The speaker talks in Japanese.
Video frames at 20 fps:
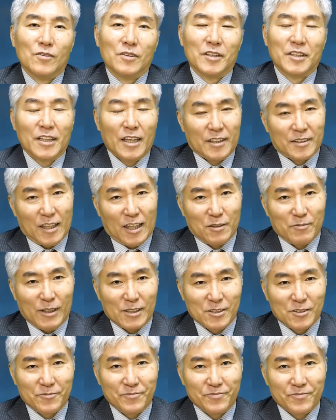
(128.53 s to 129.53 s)
行き当たり
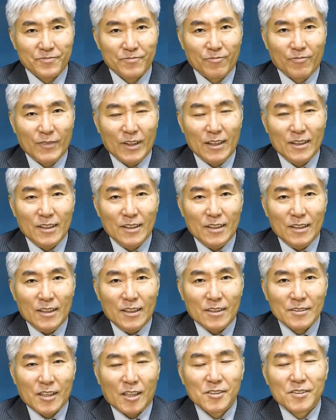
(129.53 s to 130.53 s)
ます
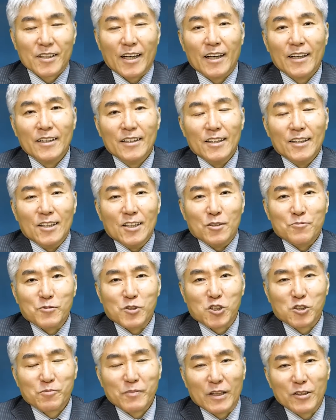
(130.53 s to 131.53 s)
確か
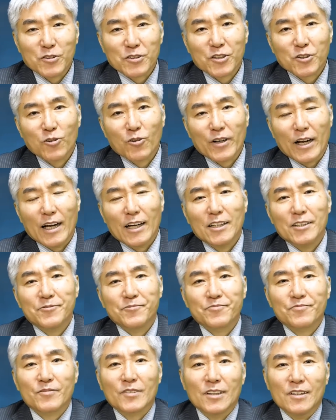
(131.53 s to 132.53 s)
三島由紀夫が
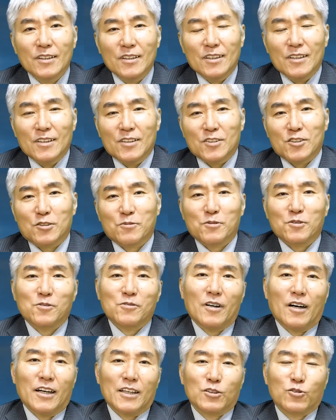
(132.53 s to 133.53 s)
自
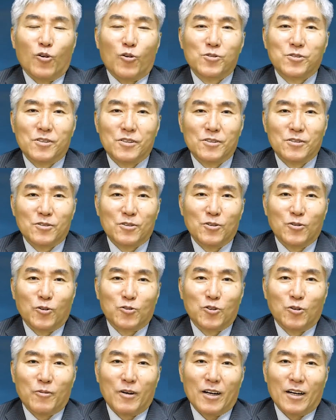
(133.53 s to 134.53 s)
分は愛国心という
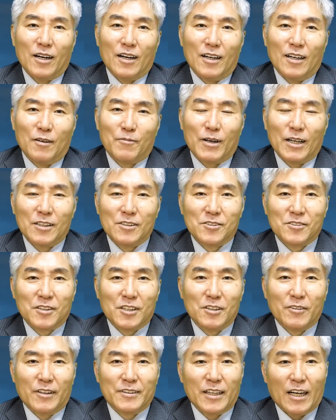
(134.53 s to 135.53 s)
言葉があまり好
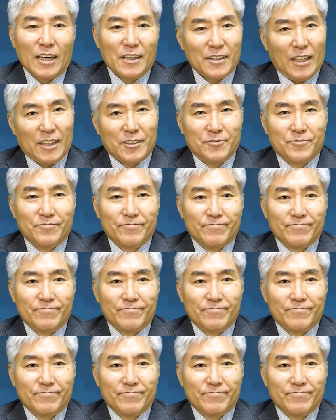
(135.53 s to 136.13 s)
きにはなれない、